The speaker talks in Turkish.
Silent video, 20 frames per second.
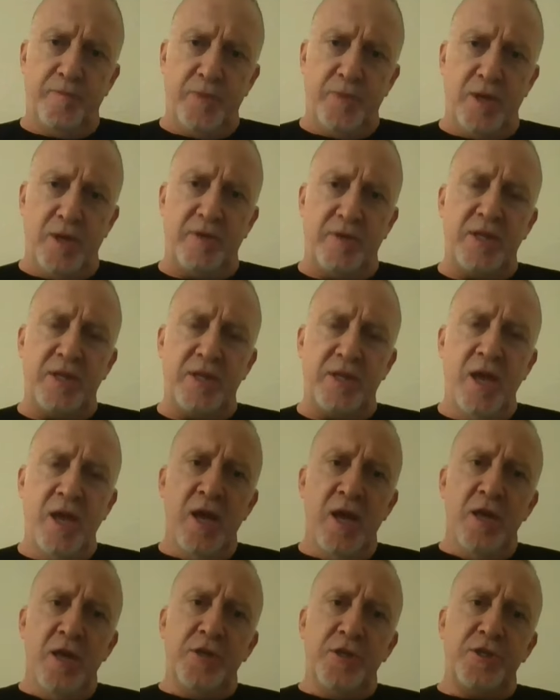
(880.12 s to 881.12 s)
Evet.
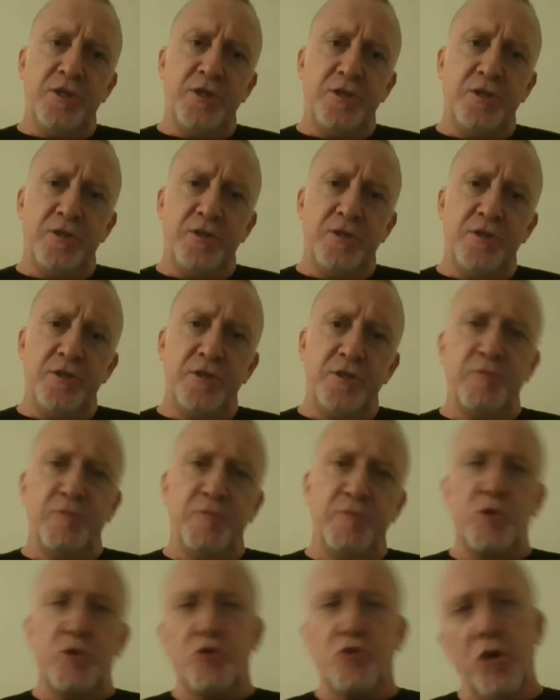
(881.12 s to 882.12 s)

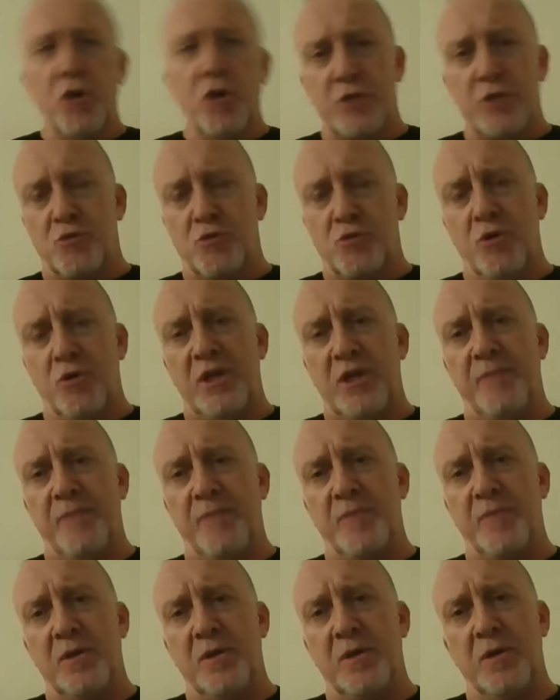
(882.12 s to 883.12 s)
Şimdi şöyle
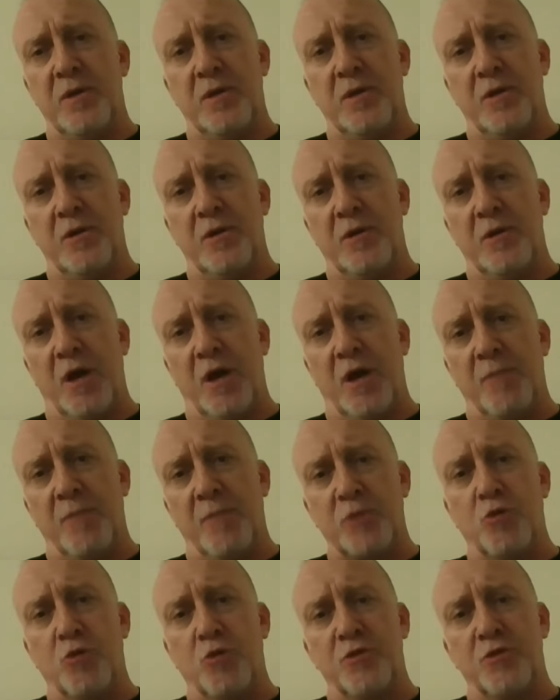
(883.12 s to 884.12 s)
söyleyeyim. E,
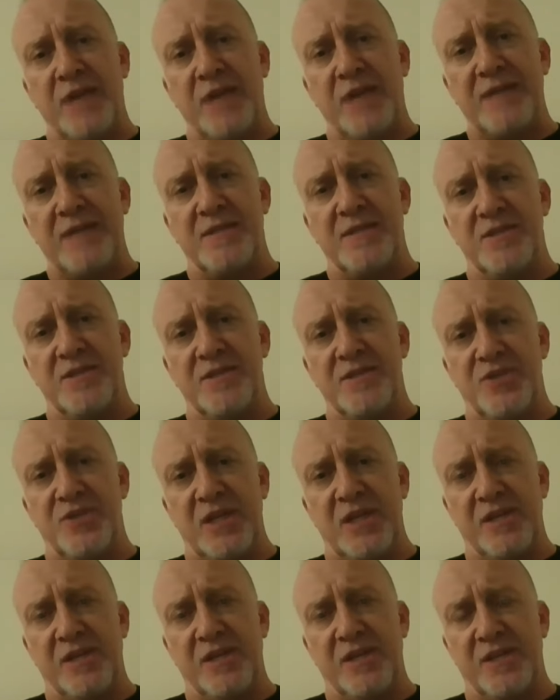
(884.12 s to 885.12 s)
amatör
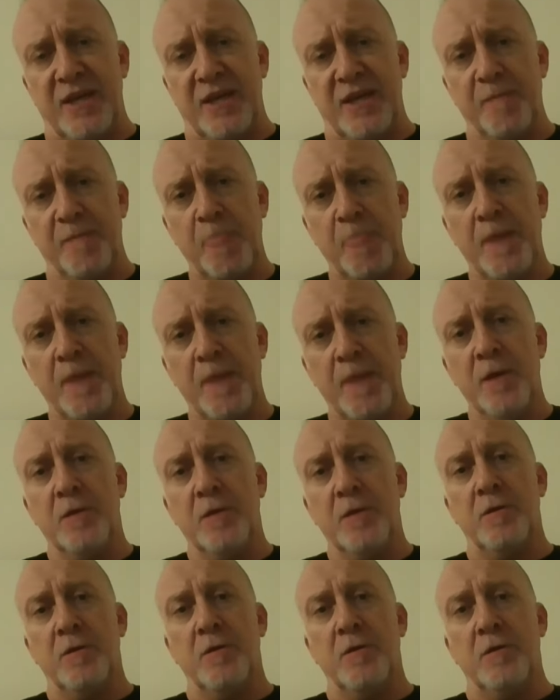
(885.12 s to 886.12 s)
telsizcilikte
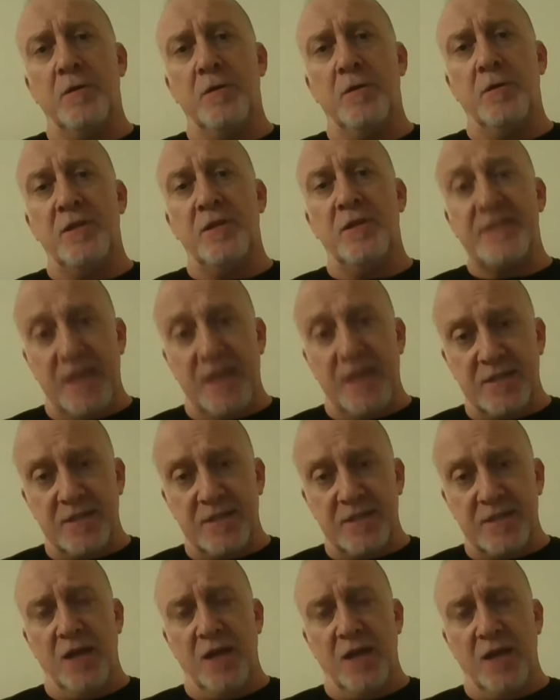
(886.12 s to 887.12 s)
e,
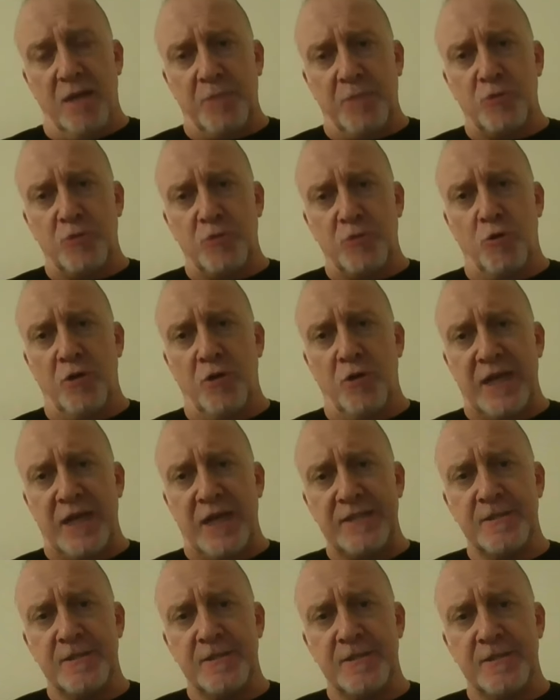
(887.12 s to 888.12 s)
lisanslı amatörler
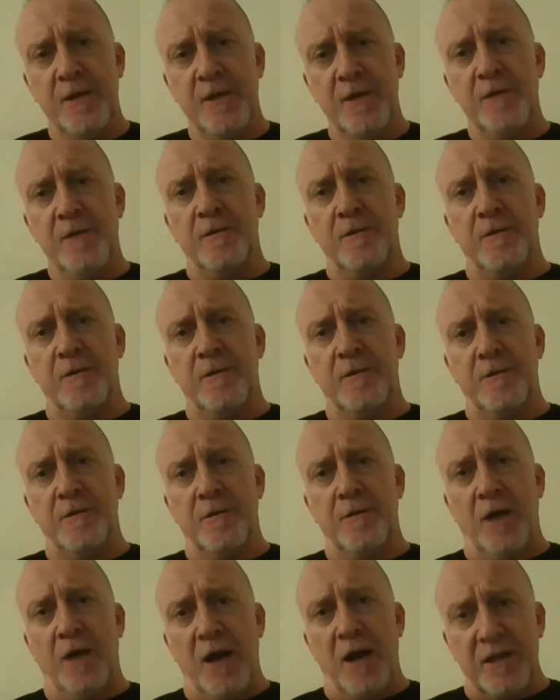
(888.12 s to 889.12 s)
e,
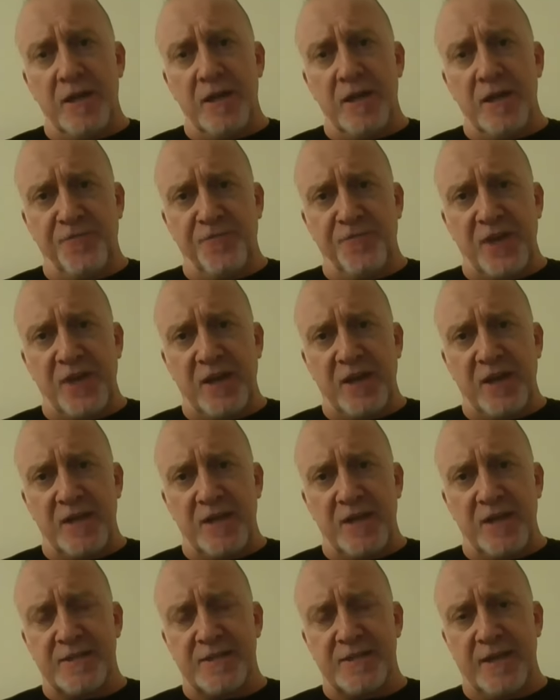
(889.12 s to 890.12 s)
hangi
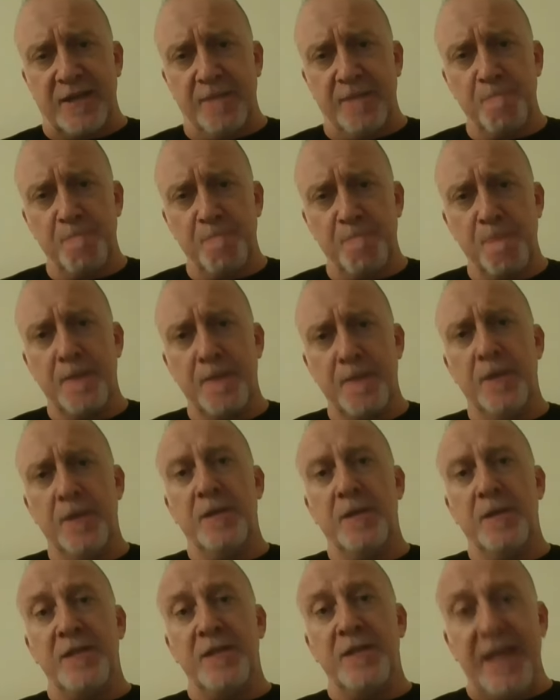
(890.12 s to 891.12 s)
frekansta
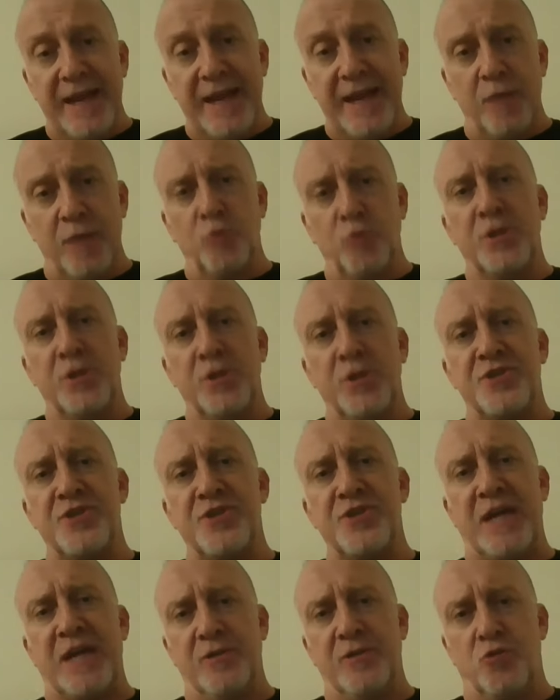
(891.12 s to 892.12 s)
nereye
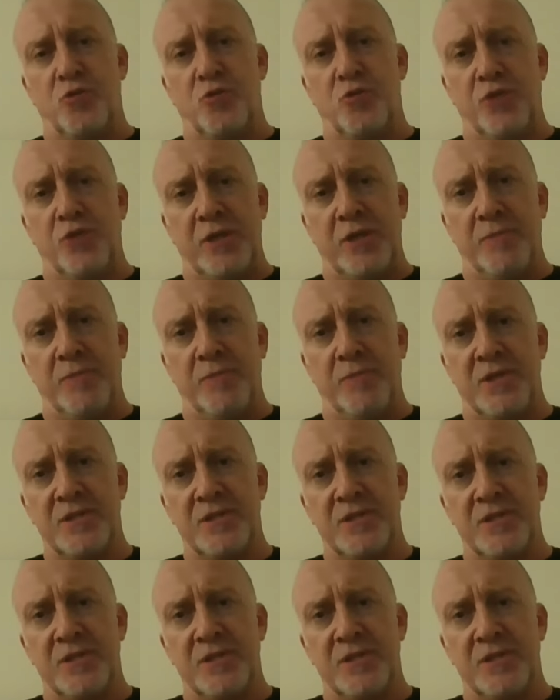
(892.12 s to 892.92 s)
ulaşacağını çok iyi bilir.